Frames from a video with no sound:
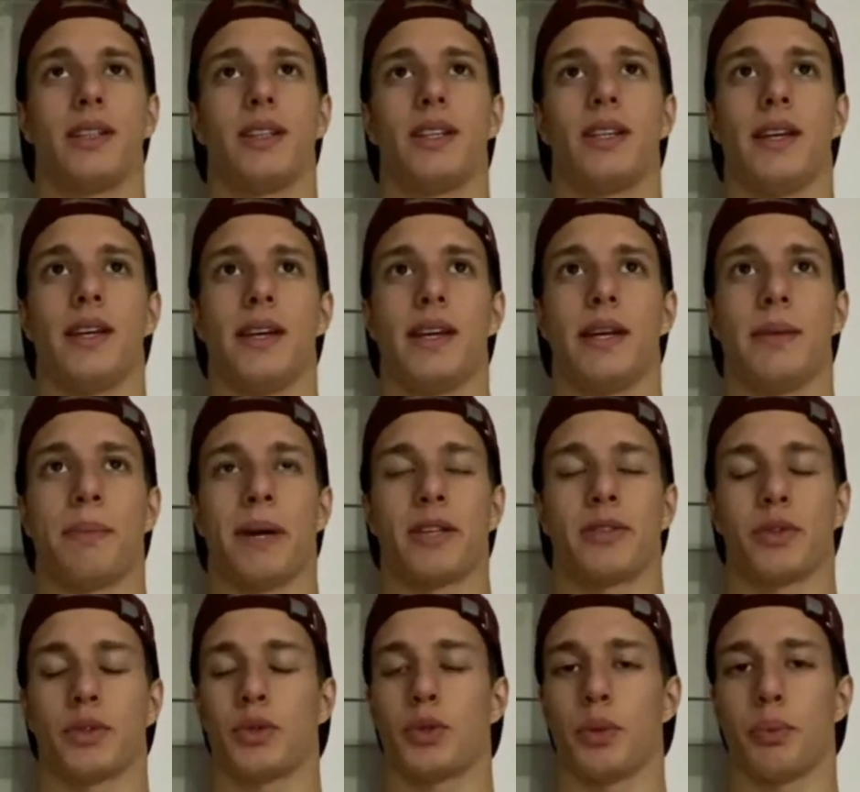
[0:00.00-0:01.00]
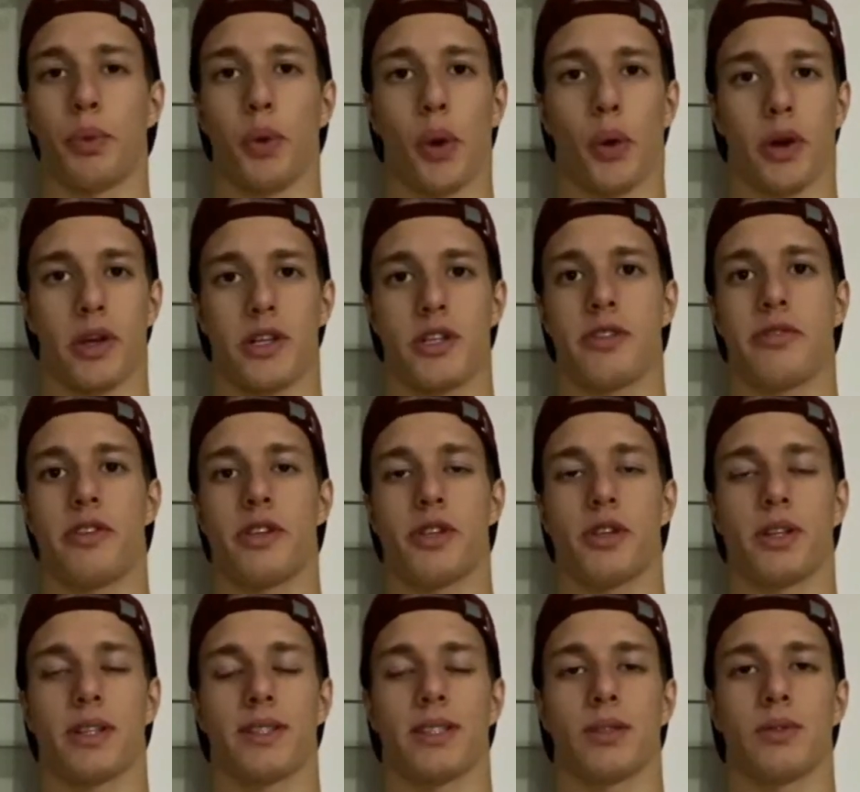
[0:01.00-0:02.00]
e mas faltou pouco, a gente
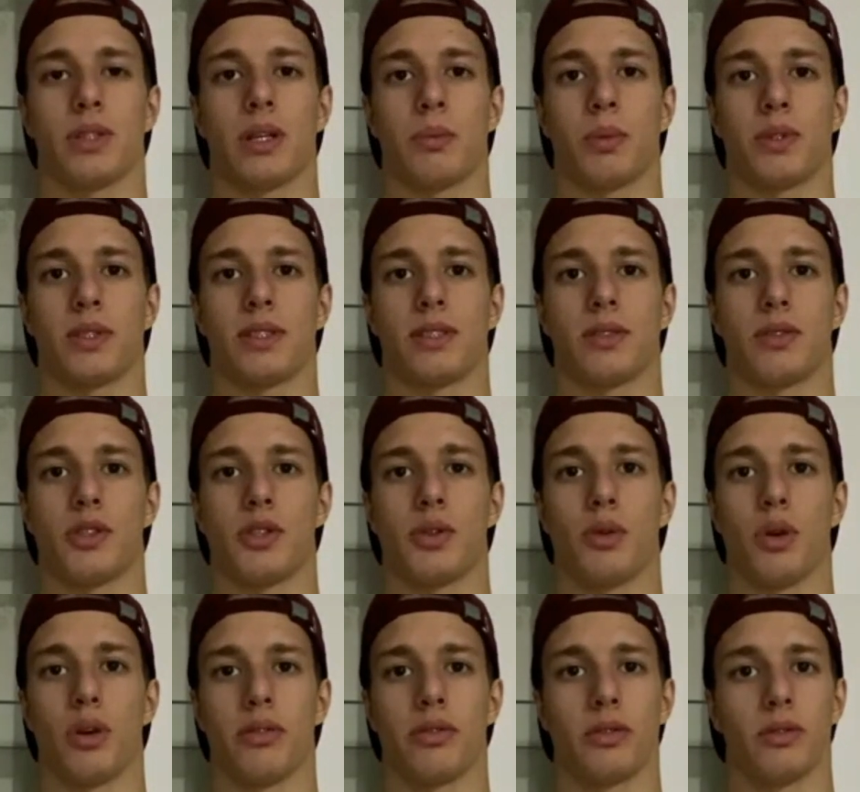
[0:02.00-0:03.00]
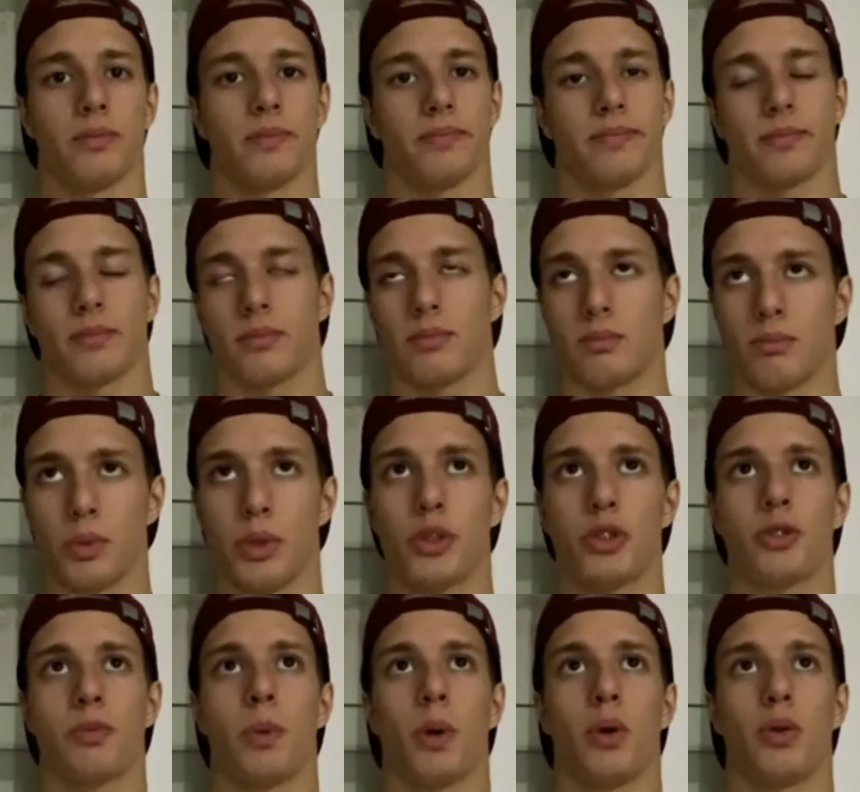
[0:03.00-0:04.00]
fechando a segunda posição de novo.
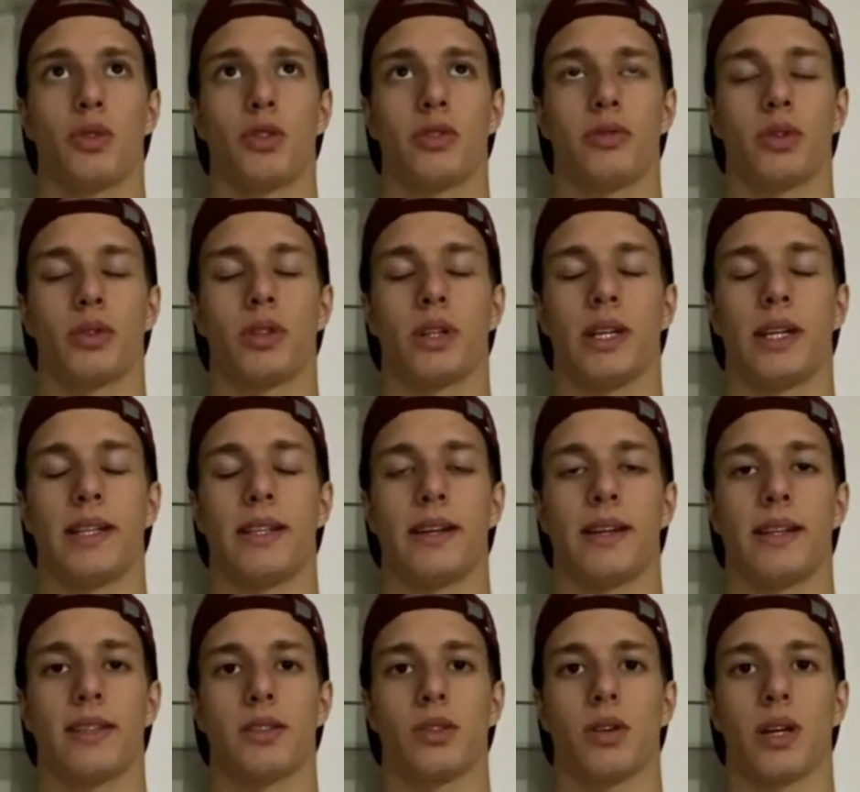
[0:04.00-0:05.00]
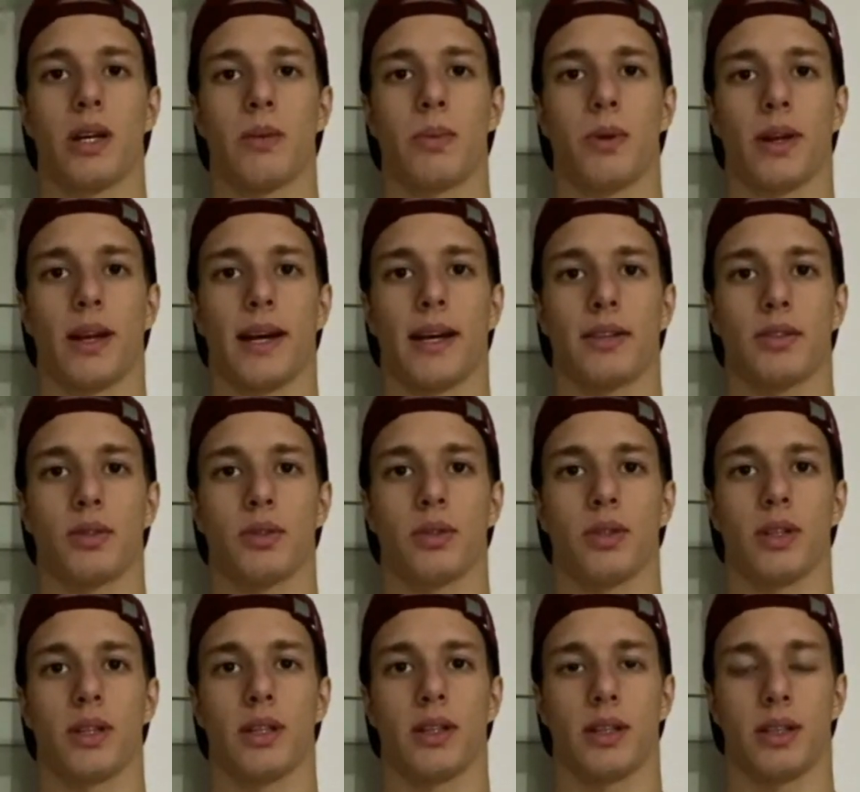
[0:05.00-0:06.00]
Muitos pontos, voltando à liderança do campeonato
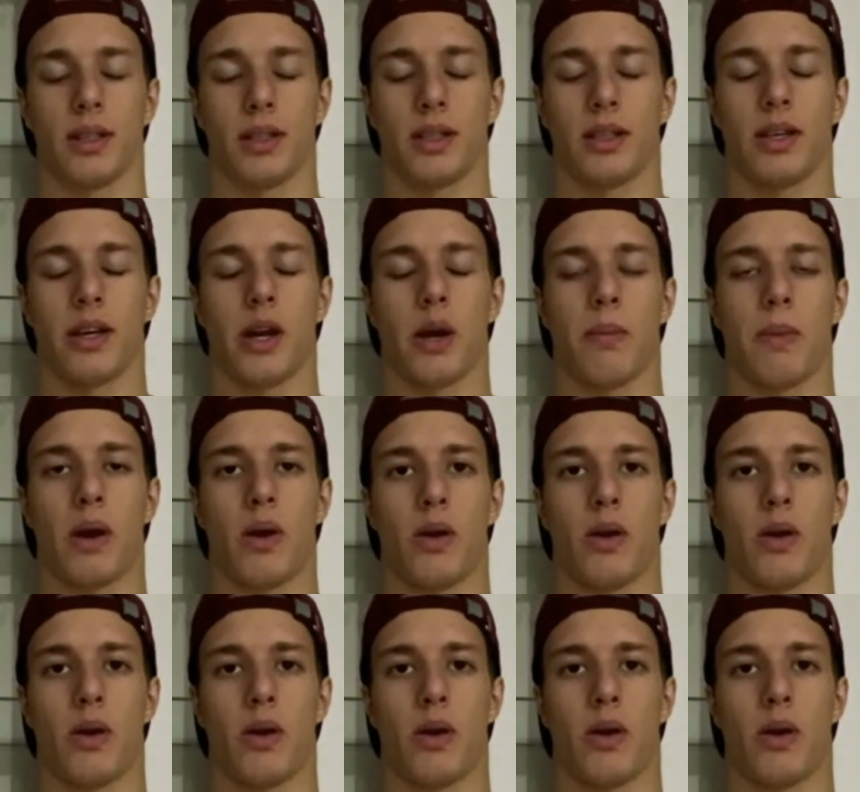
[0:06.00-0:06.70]
é uma